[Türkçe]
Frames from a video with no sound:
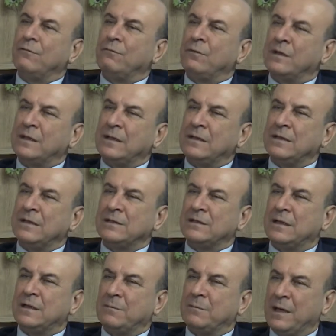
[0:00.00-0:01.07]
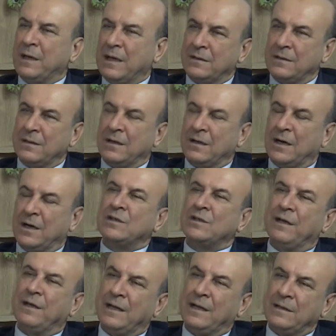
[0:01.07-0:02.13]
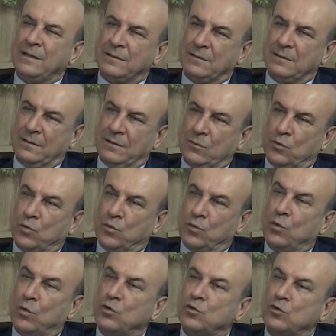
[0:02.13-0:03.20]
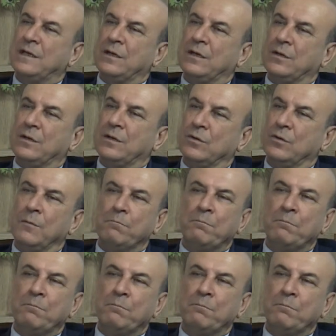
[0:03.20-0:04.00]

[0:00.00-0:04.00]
vatandaşla beraber açık ve net konuşmamız gerekiyor.